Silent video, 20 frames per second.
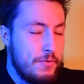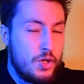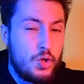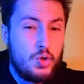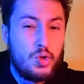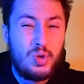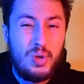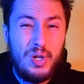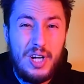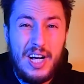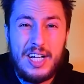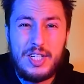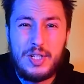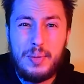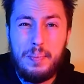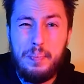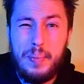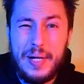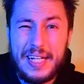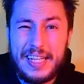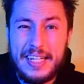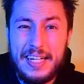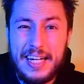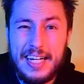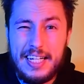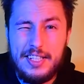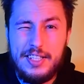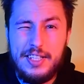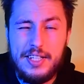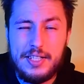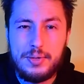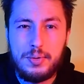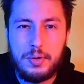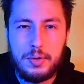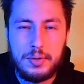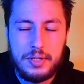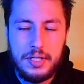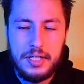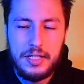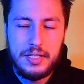kosztuje aż 15 zł,